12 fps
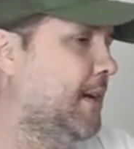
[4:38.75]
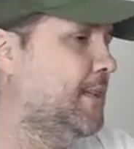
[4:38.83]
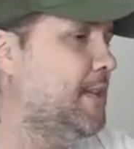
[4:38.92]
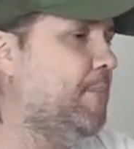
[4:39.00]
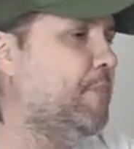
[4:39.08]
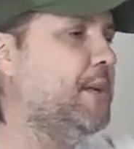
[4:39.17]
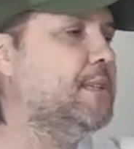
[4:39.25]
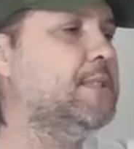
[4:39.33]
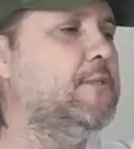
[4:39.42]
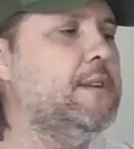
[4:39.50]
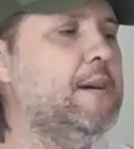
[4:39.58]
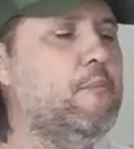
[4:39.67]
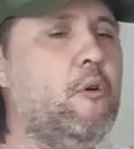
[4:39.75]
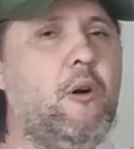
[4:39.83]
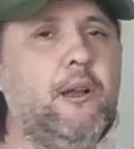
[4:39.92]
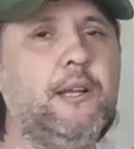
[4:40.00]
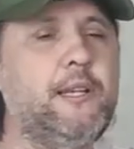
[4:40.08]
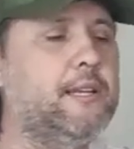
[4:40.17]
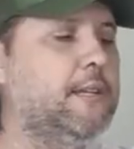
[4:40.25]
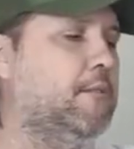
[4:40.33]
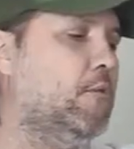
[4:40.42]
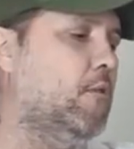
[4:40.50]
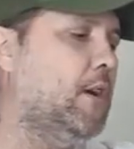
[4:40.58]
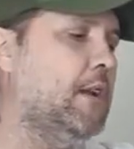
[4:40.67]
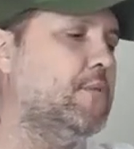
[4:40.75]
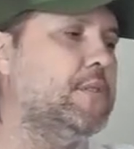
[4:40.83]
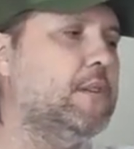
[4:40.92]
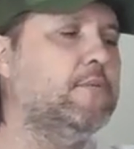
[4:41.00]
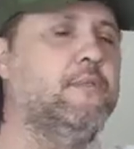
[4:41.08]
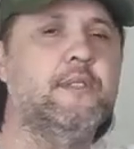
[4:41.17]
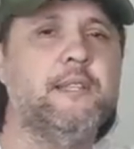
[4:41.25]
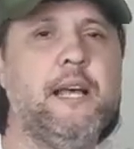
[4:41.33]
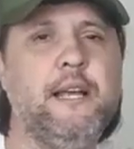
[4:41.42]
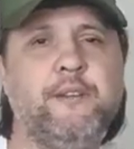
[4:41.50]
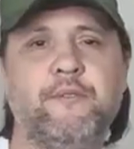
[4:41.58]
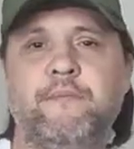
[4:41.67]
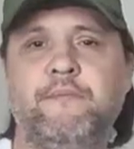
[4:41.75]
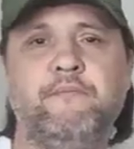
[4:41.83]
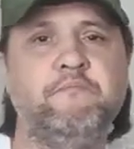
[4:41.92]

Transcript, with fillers: dar pressão na mola aqui, colocar no segundo estágio,